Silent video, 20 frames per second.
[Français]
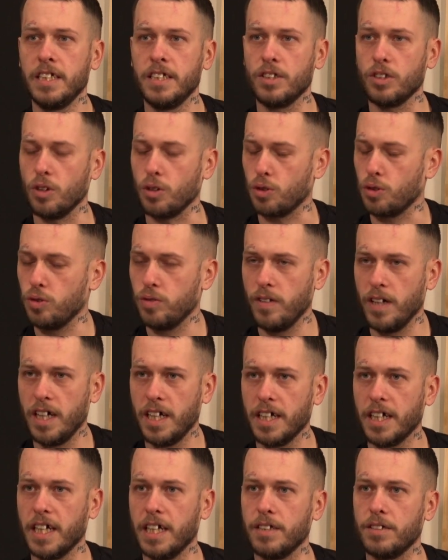ils sont
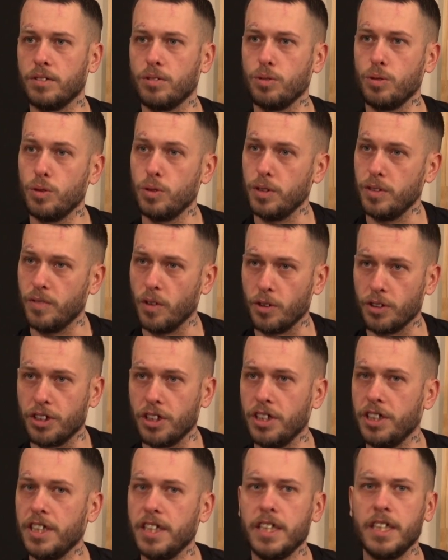ouverts à tout, ils vont
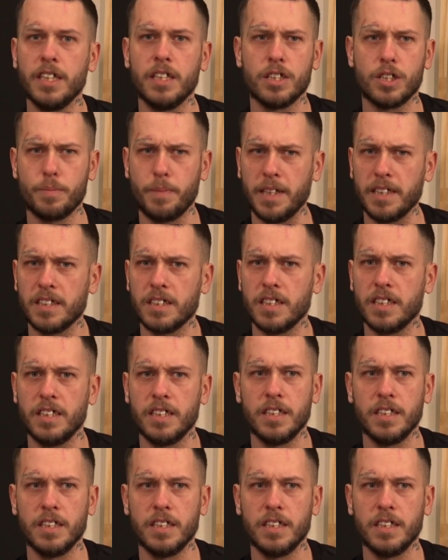donner, je pense,